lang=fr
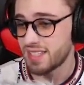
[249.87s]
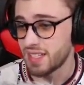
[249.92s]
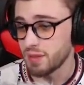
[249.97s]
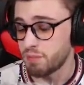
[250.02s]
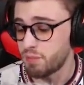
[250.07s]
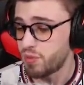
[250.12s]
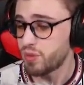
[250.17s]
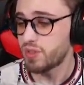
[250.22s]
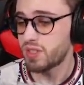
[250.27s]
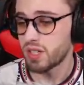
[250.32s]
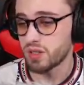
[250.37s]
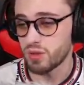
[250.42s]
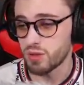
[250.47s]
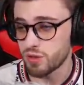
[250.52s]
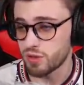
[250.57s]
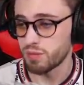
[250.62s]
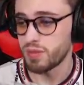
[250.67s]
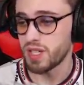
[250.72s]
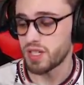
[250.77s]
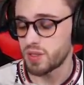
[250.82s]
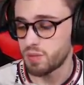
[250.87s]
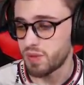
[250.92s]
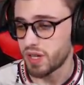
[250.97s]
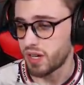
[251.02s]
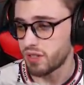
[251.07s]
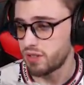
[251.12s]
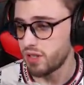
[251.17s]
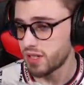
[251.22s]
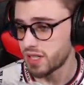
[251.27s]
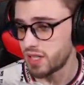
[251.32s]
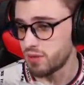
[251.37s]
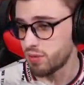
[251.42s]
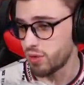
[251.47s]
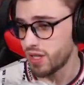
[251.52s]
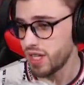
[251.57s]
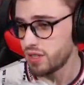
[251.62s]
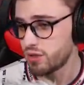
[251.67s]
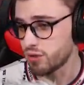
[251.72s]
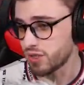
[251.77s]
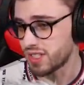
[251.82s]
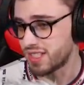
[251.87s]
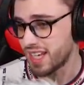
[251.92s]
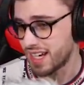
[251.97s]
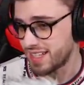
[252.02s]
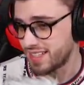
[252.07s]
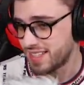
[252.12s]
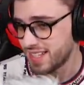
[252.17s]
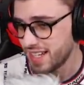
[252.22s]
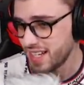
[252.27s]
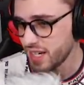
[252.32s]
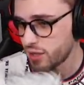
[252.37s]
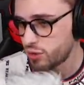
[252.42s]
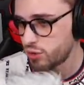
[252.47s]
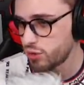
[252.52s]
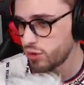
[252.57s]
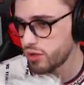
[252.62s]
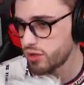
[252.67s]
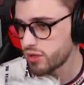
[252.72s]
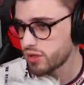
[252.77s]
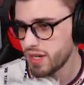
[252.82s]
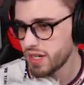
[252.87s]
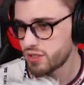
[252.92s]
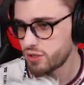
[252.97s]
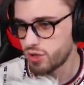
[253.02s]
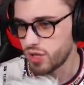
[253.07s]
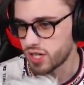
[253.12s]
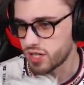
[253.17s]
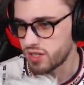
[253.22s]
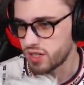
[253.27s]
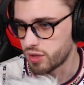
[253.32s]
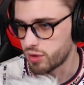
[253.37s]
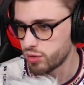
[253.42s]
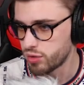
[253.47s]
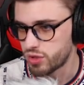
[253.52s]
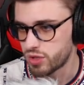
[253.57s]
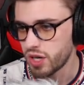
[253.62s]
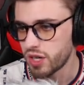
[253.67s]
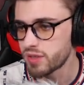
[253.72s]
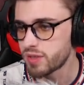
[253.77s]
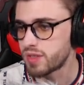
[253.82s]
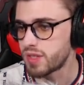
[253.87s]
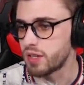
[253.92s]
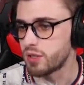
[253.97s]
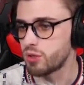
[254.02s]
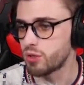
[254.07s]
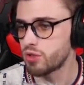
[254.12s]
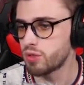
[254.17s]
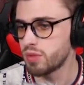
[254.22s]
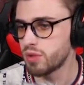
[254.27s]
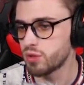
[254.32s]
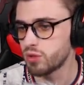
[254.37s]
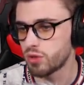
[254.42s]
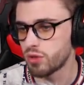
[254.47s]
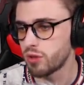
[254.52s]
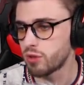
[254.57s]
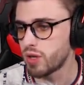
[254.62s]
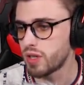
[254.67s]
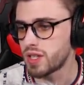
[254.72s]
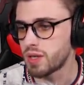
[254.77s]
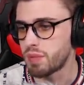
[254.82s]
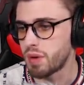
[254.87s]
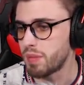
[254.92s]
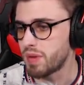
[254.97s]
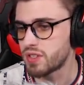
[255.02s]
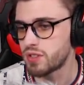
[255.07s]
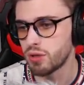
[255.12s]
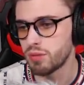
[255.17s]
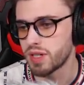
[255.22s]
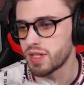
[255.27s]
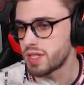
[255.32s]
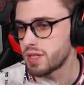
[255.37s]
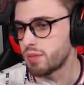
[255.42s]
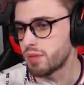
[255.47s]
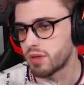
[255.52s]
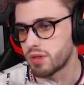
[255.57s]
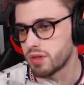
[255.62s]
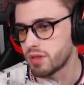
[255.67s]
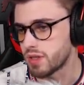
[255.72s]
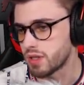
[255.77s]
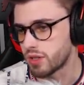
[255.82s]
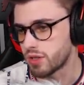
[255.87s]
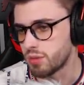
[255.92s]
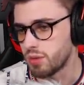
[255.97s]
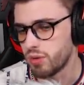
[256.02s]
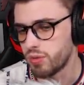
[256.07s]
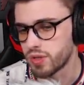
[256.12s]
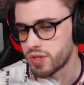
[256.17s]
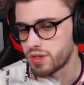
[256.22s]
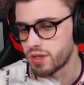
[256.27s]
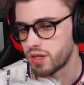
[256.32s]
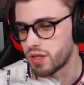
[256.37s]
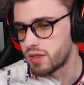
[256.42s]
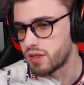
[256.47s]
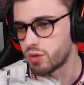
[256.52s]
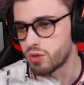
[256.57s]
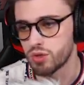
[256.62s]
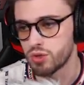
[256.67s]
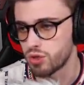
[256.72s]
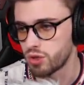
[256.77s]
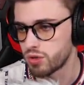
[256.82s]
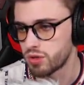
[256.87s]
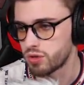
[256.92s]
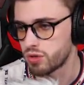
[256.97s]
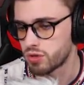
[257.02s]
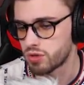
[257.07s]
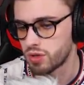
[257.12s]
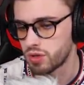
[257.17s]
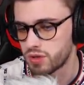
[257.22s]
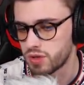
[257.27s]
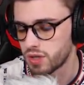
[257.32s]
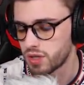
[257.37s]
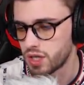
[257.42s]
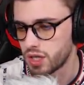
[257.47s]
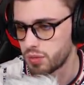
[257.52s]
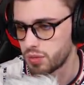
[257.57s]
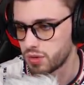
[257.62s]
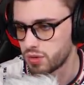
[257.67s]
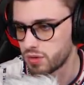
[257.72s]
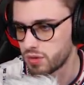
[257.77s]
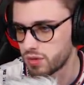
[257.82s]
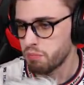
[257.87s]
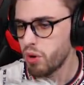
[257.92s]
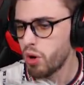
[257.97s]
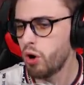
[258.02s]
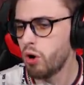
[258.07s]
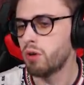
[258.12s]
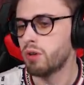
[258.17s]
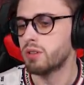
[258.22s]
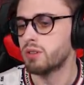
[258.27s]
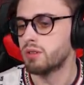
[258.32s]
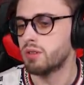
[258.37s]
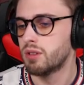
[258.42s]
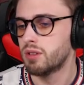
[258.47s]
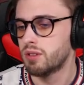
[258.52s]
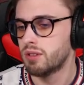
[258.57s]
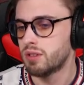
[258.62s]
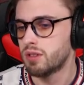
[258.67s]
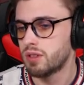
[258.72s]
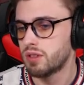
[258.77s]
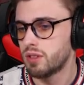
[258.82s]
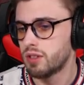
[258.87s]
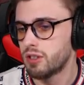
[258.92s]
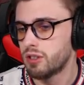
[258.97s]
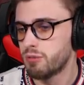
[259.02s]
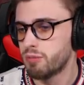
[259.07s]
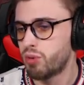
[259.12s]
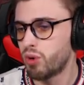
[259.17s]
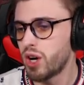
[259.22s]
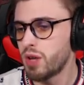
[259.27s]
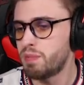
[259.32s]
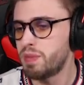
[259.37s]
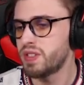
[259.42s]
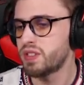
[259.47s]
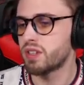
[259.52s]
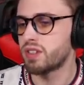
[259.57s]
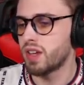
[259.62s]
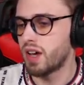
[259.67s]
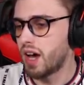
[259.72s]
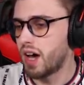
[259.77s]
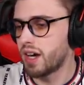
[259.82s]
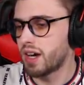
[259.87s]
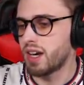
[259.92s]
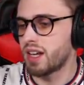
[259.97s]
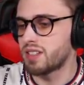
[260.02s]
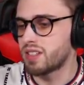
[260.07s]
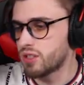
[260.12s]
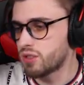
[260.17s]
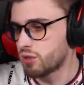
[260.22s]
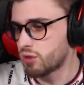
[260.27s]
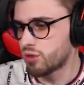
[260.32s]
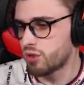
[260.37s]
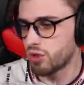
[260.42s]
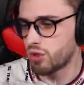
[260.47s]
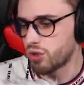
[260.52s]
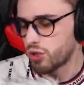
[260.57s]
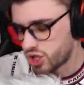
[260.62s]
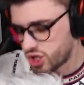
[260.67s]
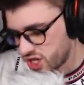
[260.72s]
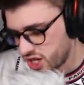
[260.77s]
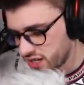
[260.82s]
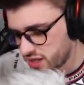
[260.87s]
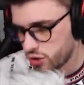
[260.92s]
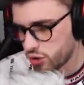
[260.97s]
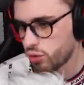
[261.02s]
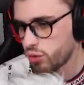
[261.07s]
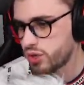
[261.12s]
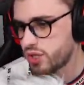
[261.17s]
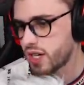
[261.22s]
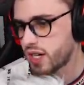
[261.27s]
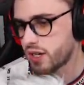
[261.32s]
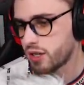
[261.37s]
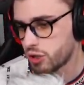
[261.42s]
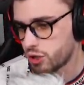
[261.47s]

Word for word: ces putains de zombies aspirateurs qui venaient te casser les couilles Mec, si tu lâches des coups de cut, t'as deux zombies autour de toi, t'as pas masso, bah t'es mort euh, directement, en fait, t'as aucune chance de t'en sortir, clairement. Bon pour l'épisode 1 de la saison 2, chat du rouquin,